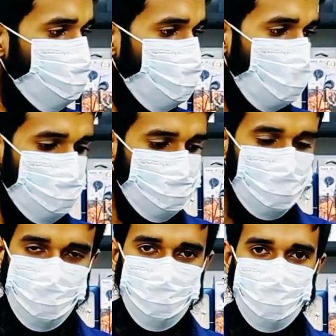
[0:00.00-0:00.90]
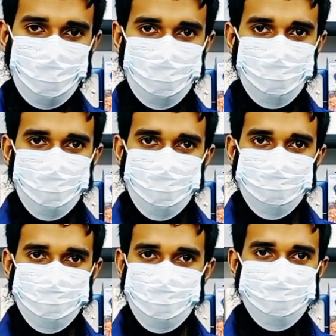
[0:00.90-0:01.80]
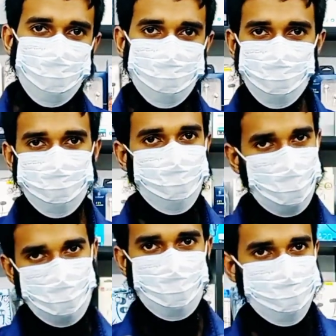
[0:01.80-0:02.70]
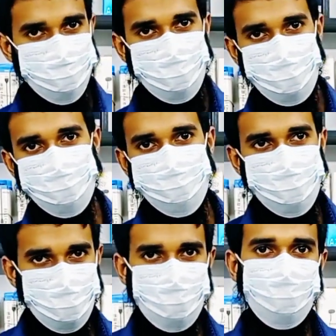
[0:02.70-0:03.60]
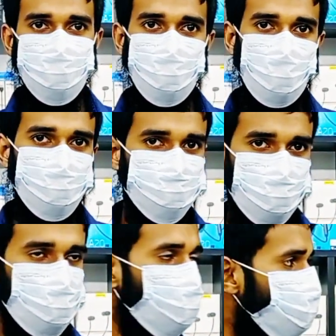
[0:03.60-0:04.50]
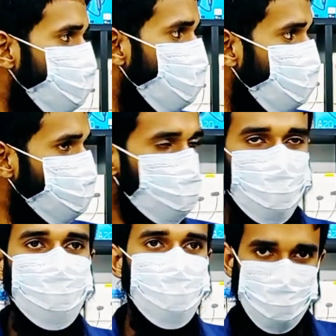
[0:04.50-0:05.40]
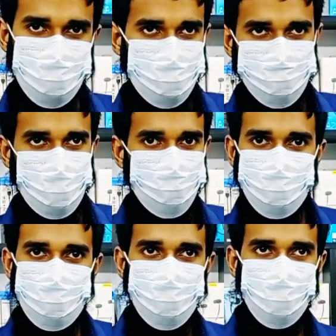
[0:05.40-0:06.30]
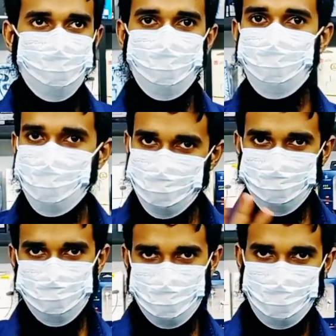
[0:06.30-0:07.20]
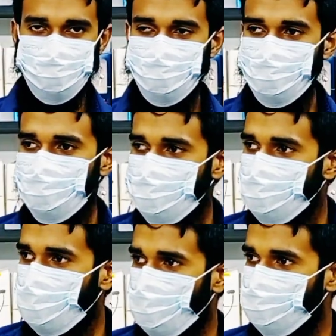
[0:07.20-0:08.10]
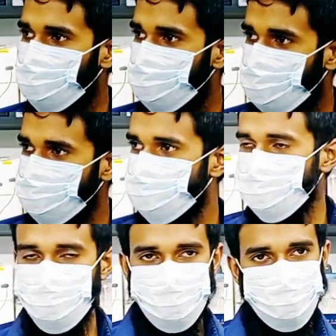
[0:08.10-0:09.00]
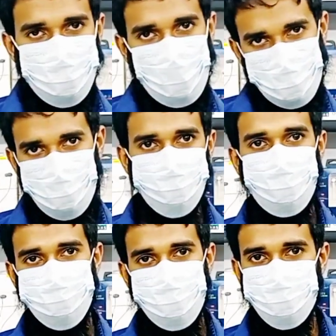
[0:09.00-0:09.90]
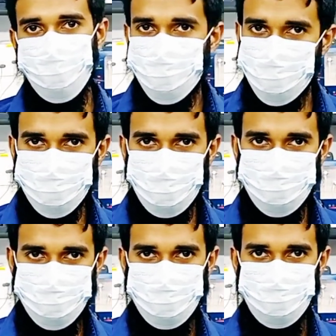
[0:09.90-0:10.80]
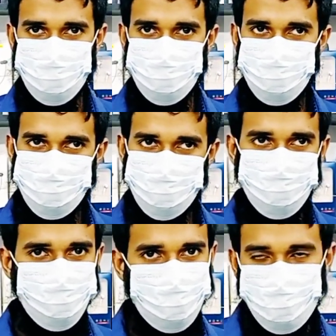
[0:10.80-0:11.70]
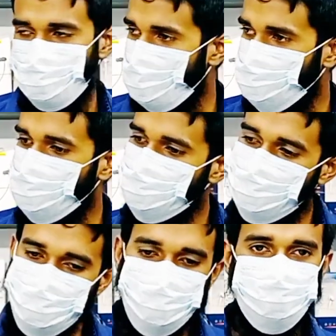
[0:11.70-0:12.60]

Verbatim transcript: মানে আসলে আমরা নিচের যত মার্কেট আছে তাদের থেকে মানুষ মনে করে যে এখানে আসলে বেশি নেই আসলে আমরা এরকম কোনো ইন্টেনশন নাই আমাদের কাছে হালালভাবে আমরা বিজনেস করার চেষ্টা করি আপনার যে কোনো